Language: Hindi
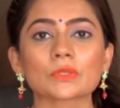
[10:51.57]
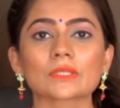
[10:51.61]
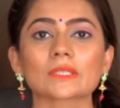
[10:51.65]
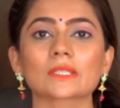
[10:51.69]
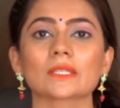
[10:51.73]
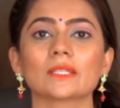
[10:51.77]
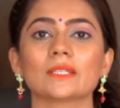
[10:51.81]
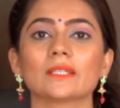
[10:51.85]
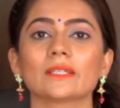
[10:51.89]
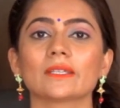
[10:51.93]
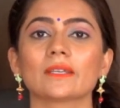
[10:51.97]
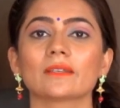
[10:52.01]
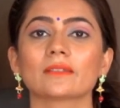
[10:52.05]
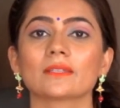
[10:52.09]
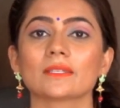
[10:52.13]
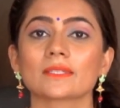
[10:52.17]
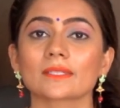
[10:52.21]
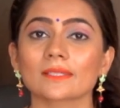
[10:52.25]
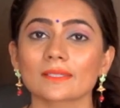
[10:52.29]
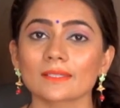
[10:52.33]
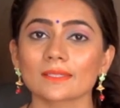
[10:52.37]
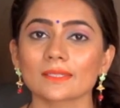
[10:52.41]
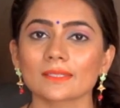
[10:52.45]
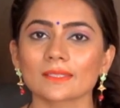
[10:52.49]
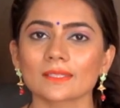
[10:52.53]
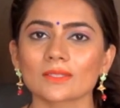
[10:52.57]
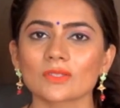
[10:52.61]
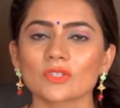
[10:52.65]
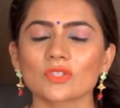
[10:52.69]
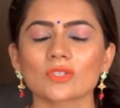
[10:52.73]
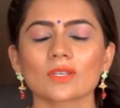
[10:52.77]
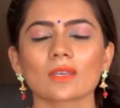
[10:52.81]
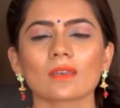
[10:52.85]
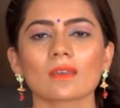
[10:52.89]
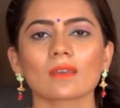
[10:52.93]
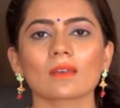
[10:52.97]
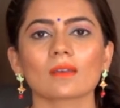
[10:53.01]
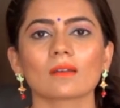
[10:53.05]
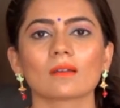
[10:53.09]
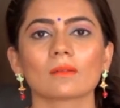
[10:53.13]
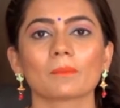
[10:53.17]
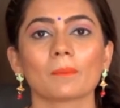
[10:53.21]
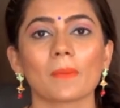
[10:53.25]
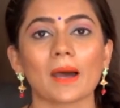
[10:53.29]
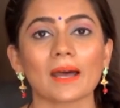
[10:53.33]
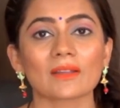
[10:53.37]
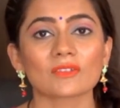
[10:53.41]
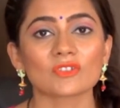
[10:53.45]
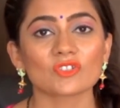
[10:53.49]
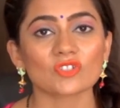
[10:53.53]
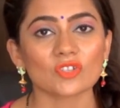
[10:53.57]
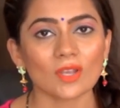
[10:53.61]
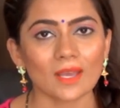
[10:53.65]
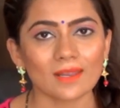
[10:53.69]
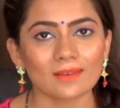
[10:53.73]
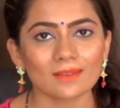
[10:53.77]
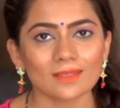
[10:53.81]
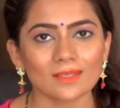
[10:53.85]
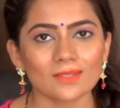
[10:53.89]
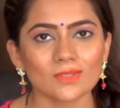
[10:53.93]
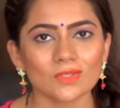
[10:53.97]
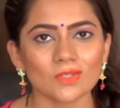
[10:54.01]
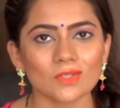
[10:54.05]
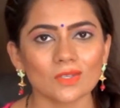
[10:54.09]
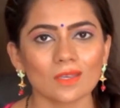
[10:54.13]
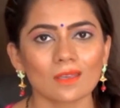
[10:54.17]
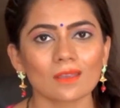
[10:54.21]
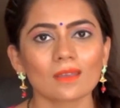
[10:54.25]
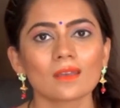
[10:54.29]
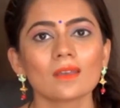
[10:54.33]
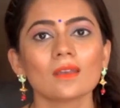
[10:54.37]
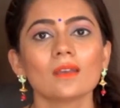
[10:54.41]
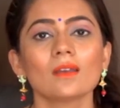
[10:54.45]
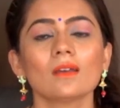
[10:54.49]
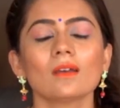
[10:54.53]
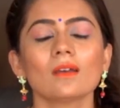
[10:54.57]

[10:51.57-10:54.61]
उसके लिए डिस्कस कीजिए बात शेयर कीजिए